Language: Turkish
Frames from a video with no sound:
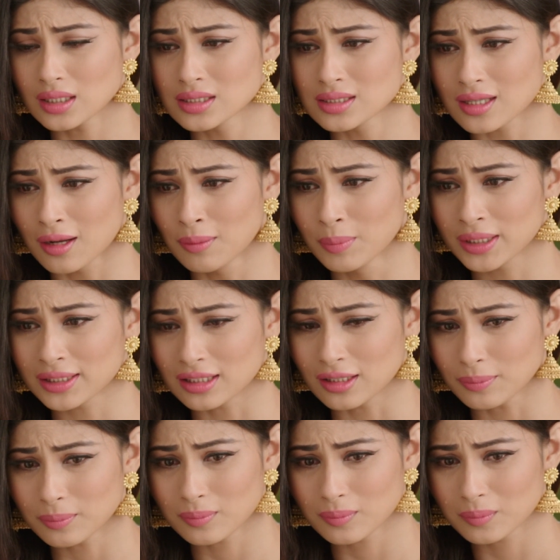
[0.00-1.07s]
Yani
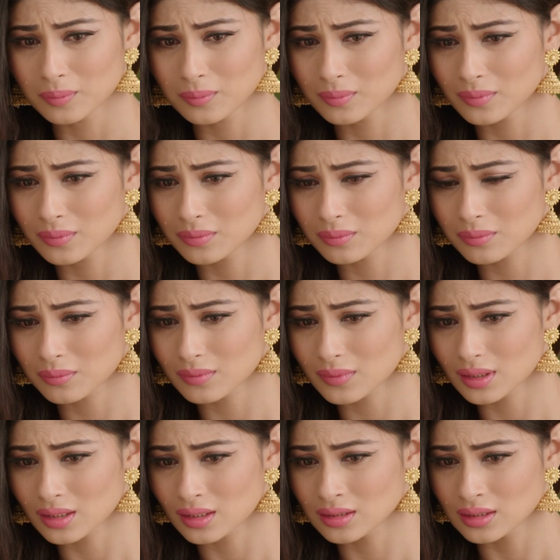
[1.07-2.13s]
az önce
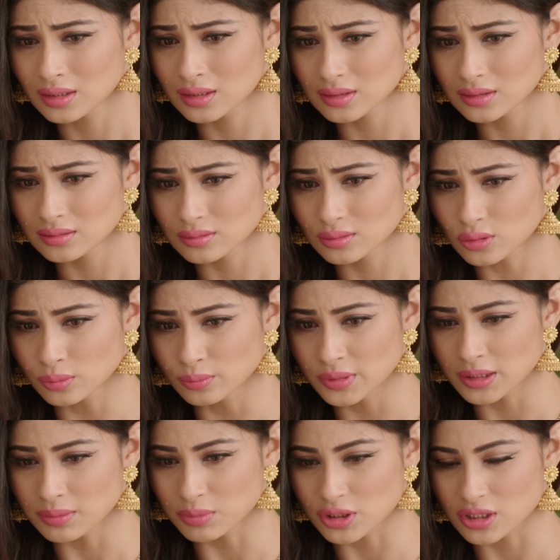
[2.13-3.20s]

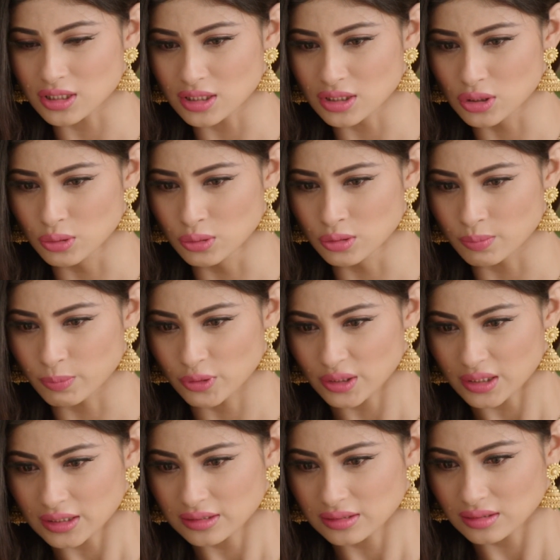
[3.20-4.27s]
bana yalan
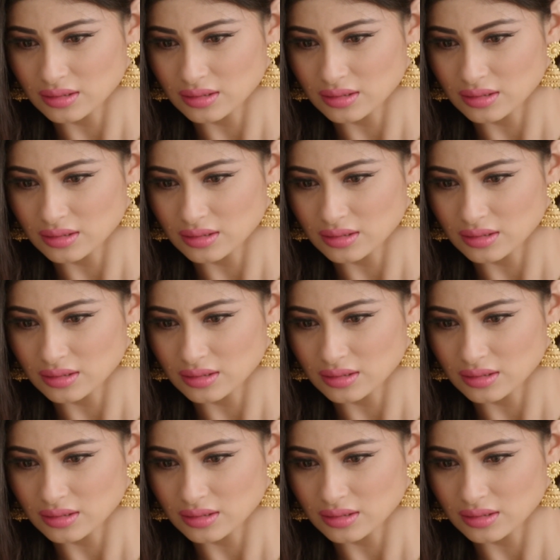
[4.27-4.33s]
söyledin.